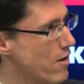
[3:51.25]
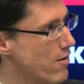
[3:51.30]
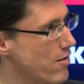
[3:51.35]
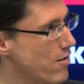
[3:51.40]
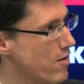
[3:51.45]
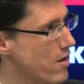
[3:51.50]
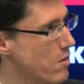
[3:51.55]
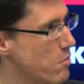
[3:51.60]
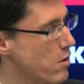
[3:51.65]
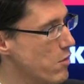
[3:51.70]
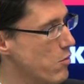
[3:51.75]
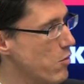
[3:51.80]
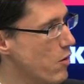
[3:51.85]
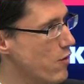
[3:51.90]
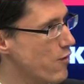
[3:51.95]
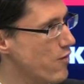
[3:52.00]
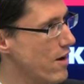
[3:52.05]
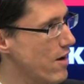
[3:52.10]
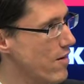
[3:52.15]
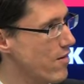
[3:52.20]
dass das Thema
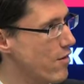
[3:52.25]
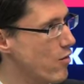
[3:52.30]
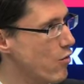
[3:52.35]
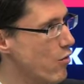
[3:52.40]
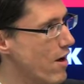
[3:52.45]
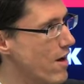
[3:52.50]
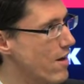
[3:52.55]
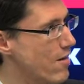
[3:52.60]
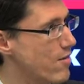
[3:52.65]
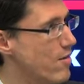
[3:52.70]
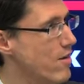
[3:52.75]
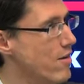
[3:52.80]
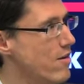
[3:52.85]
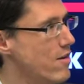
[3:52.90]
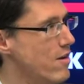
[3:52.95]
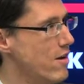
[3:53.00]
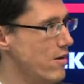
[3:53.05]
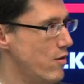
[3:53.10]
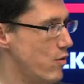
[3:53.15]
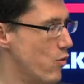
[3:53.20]
Crowdfinanzierung an
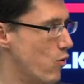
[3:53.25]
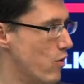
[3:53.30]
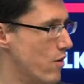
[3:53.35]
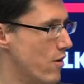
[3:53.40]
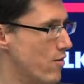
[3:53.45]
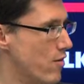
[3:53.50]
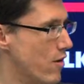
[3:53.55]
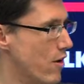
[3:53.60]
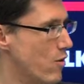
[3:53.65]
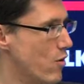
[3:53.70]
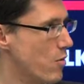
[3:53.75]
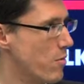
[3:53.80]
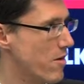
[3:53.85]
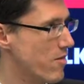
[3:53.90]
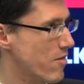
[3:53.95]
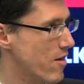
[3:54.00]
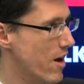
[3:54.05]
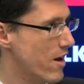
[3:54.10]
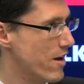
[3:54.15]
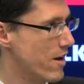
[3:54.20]
sich nicht tot ist, sondern nur
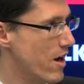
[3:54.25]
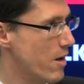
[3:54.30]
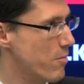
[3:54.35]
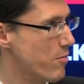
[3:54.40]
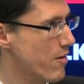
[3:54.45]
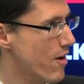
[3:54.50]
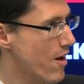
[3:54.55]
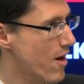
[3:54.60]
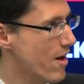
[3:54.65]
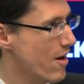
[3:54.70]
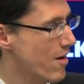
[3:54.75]
bei Startups.